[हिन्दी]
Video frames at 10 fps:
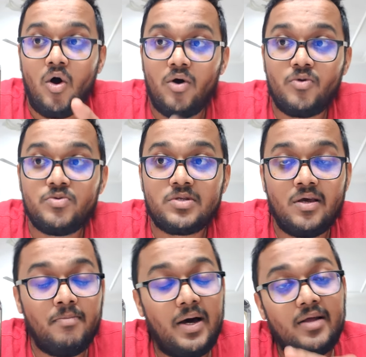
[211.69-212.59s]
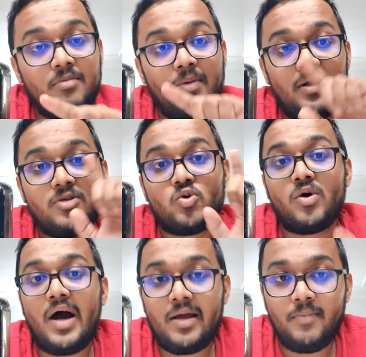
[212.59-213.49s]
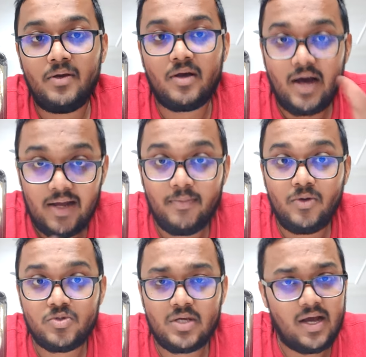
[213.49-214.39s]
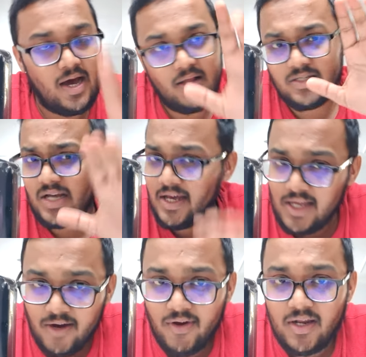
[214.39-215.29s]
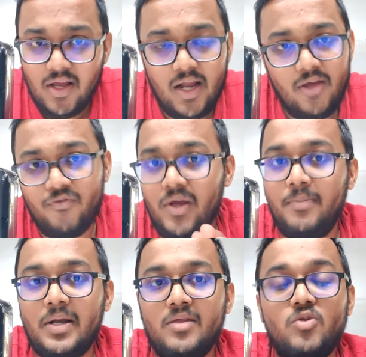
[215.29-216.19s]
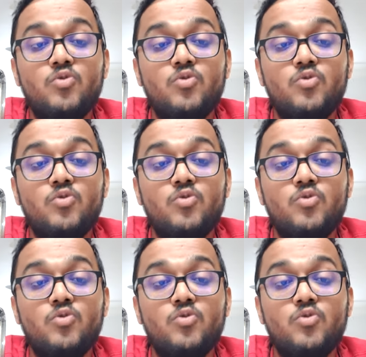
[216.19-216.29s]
और उसके बाद मैंने इसको कार में कार में यूज़ किया कार की सारी हवा निकाली फिर भरी